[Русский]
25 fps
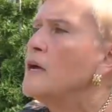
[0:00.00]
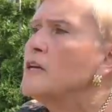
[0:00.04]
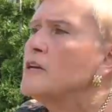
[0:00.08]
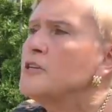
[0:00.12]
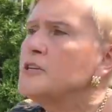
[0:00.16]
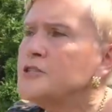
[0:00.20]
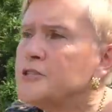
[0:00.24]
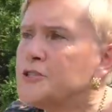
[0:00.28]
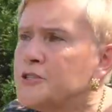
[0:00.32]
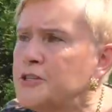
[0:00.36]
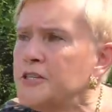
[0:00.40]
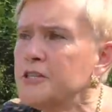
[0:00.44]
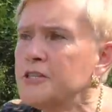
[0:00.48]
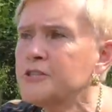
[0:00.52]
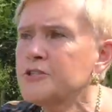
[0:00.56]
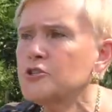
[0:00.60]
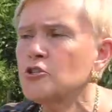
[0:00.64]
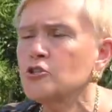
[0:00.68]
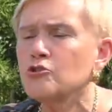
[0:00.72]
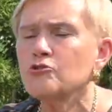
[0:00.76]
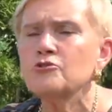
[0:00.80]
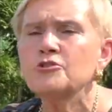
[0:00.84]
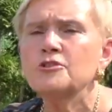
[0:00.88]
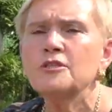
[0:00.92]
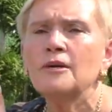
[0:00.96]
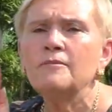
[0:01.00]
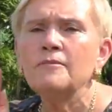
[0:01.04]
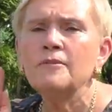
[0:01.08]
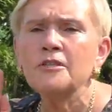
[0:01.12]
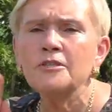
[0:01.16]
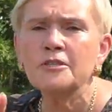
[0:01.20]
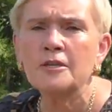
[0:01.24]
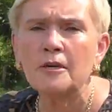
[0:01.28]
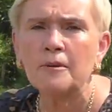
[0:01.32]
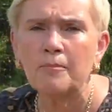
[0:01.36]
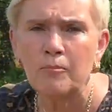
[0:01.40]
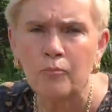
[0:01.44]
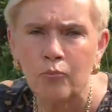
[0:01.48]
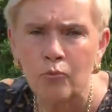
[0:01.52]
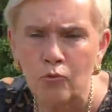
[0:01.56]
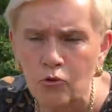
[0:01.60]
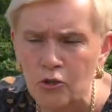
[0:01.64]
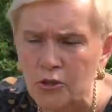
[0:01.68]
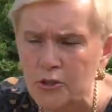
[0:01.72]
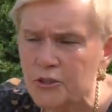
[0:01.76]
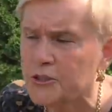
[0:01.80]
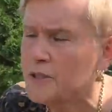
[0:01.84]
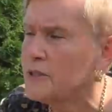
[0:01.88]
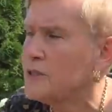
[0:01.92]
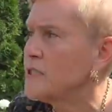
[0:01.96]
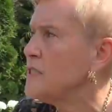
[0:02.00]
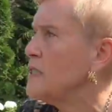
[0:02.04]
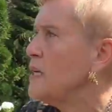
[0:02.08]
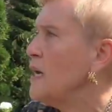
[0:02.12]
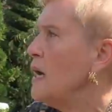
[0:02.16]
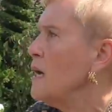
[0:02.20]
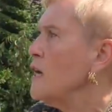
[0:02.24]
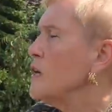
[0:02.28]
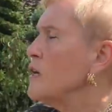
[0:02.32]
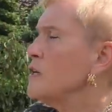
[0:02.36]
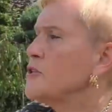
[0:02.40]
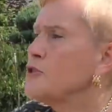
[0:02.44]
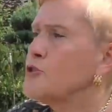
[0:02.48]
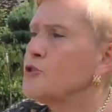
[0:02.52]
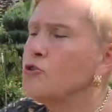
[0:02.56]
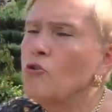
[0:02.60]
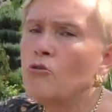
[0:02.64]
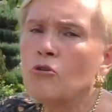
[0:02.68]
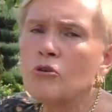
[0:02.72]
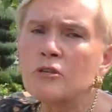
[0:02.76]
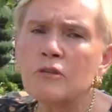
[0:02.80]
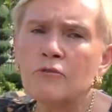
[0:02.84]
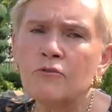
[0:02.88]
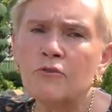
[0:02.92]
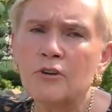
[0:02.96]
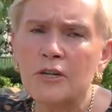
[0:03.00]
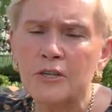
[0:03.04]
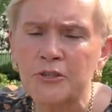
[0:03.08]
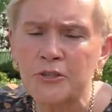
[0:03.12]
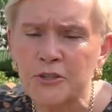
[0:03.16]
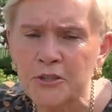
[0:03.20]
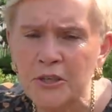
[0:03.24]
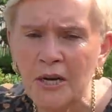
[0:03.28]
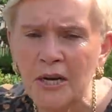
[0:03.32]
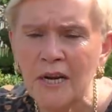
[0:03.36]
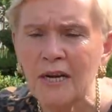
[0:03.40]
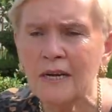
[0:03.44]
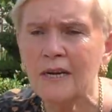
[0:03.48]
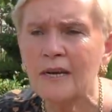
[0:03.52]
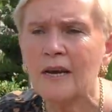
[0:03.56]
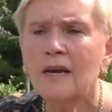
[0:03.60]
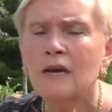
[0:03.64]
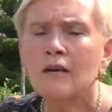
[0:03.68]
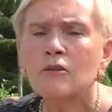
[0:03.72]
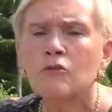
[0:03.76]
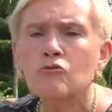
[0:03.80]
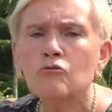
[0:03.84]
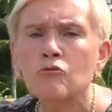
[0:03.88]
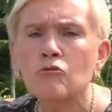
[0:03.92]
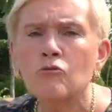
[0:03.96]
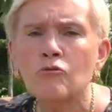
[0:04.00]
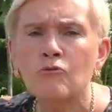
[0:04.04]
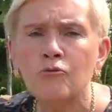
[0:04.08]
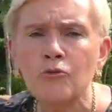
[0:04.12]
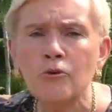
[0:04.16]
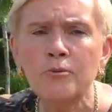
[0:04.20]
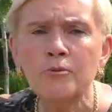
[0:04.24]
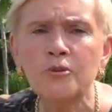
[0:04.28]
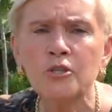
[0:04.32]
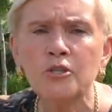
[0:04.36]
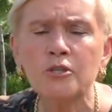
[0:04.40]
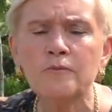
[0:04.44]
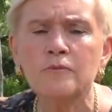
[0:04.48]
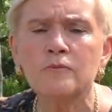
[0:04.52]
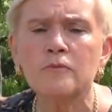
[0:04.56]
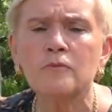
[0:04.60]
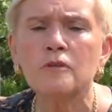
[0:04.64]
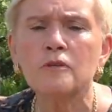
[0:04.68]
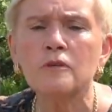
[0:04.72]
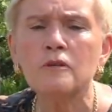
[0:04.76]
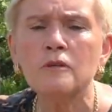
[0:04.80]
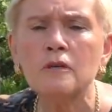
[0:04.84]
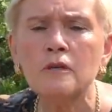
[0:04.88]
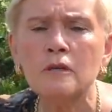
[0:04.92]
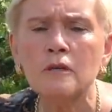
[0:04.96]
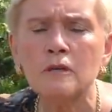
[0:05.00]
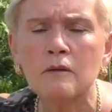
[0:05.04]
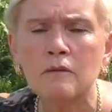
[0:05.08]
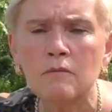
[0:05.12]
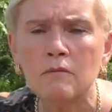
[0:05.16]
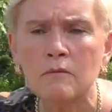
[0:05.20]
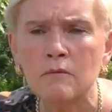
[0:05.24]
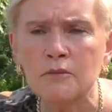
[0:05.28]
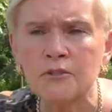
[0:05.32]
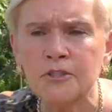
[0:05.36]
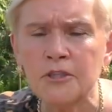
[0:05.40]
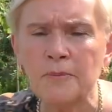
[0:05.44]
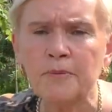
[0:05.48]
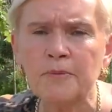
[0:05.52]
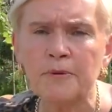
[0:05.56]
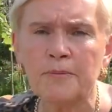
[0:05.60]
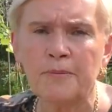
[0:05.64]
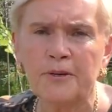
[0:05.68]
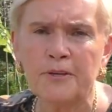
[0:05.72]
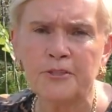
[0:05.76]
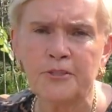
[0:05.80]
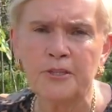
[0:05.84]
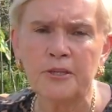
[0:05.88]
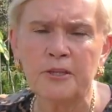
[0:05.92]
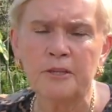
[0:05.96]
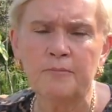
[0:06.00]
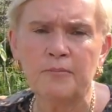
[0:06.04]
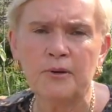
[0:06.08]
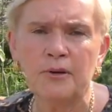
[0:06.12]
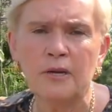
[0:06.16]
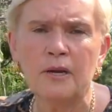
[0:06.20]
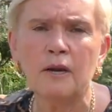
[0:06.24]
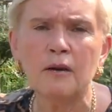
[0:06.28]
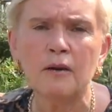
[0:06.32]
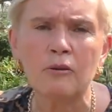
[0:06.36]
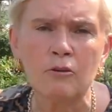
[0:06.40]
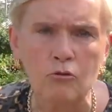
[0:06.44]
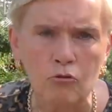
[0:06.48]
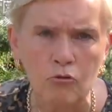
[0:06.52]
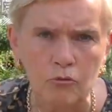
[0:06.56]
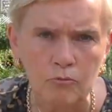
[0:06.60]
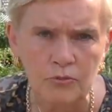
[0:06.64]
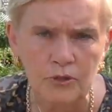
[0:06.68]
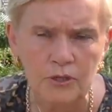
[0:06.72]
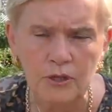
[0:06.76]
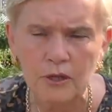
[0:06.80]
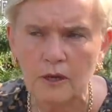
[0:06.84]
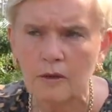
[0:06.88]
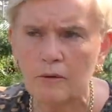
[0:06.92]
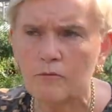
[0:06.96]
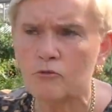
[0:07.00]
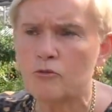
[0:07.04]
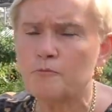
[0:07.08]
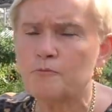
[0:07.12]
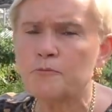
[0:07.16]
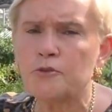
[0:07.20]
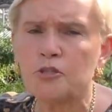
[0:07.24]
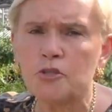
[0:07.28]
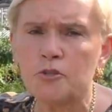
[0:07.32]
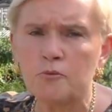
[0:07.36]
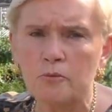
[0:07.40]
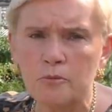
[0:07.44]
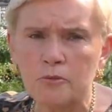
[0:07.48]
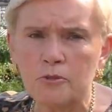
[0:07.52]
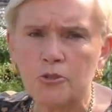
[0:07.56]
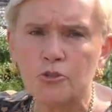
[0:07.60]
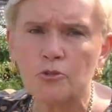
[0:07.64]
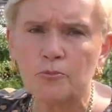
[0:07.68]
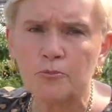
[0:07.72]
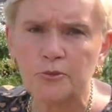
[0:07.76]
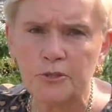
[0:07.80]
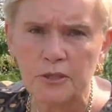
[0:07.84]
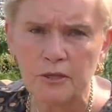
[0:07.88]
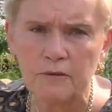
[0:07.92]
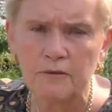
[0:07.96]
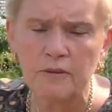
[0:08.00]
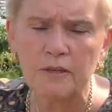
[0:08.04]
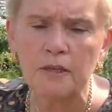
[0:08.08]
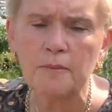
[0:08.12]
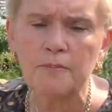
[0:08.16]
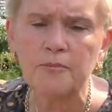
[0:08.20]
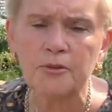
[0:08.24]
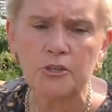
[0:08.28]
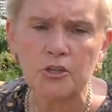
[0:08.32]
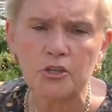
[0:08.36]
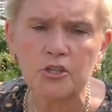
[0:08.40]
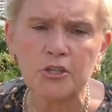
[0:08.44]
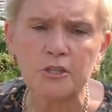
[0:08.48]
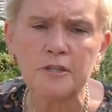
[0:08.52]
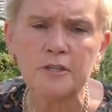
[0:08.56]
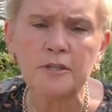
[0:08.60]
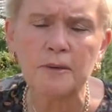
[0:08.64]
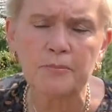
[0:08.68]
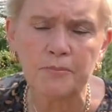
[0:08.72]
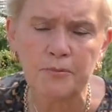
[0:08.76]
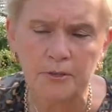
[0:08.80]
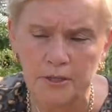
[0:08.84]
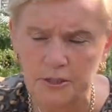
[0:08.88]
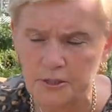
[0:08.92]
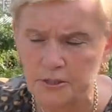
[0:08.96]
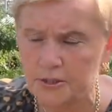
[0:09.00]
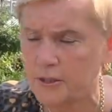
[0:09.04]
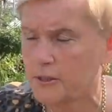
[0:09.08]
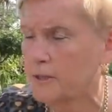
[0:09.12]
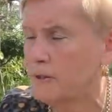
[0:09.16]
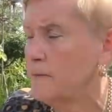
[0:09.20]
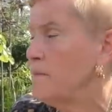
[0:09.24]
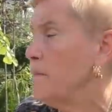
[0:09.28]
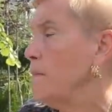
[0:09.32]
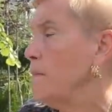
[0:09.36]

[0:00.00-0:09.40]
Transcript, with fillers: Естественно, что замазка портилась, стекла вылетали, ну, в общем, и теплопотери были огромные. Вот почему мы, собственно говоря, перешли на пластик.